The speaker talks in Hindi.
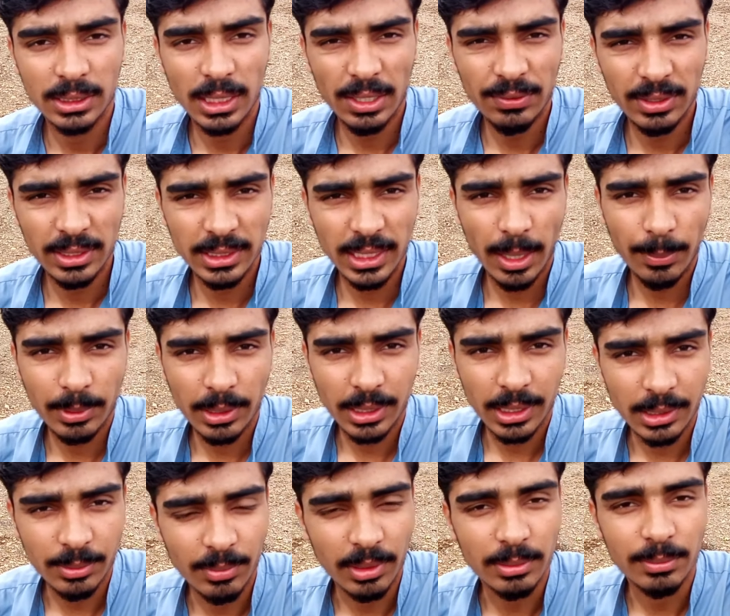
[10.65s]
सैफ अली
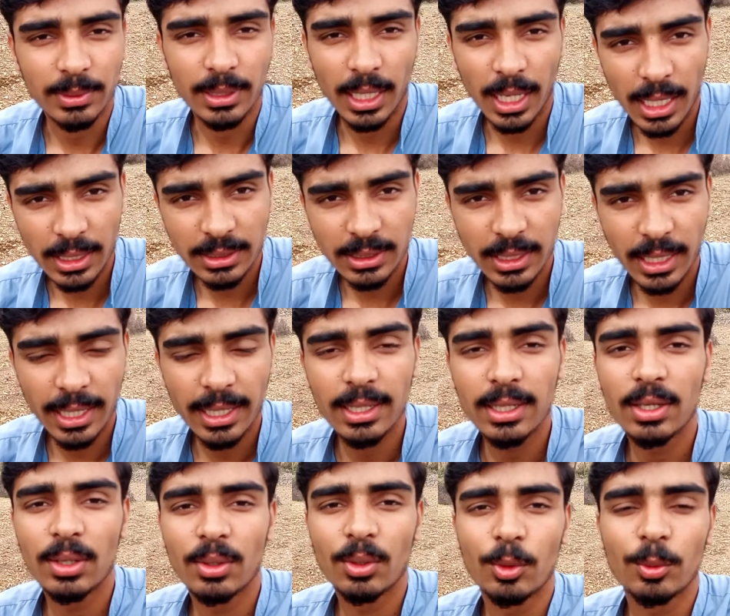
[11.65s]
आपकी खिदमत में हाजिर है
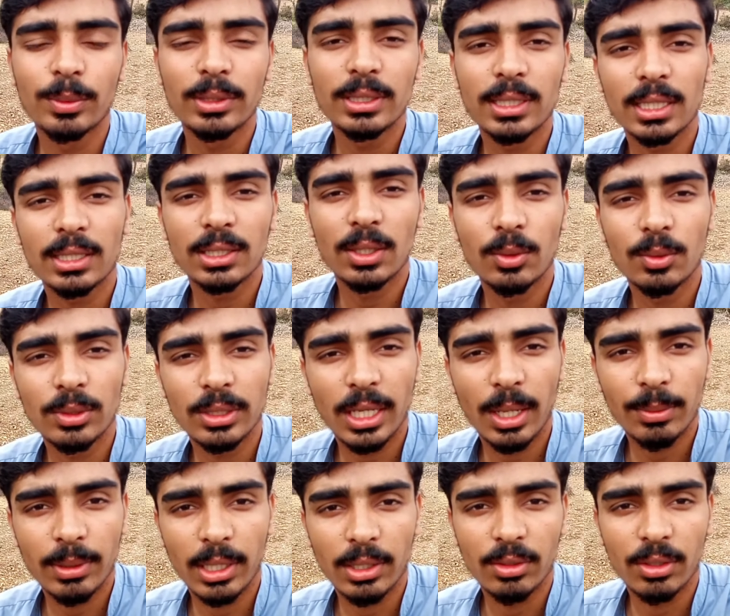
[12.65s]
उम्मीद करता हूँ कि
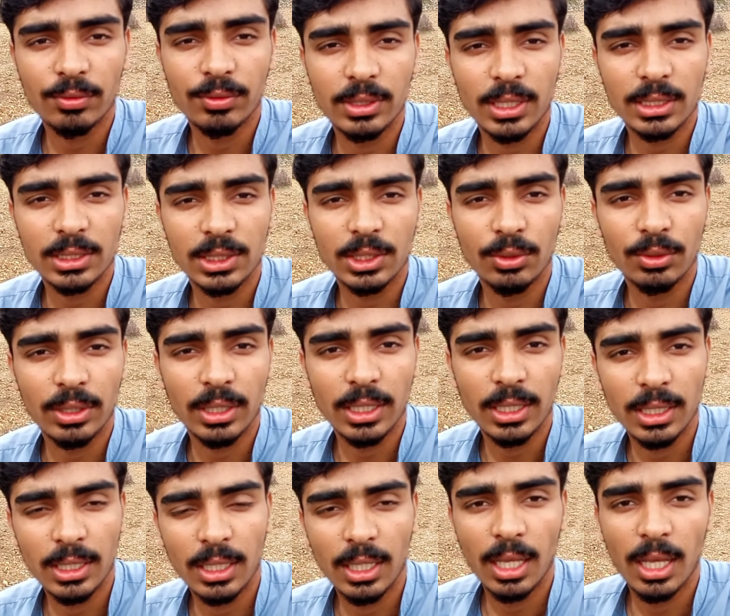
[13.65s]
आप खैर वाफियत से होंगे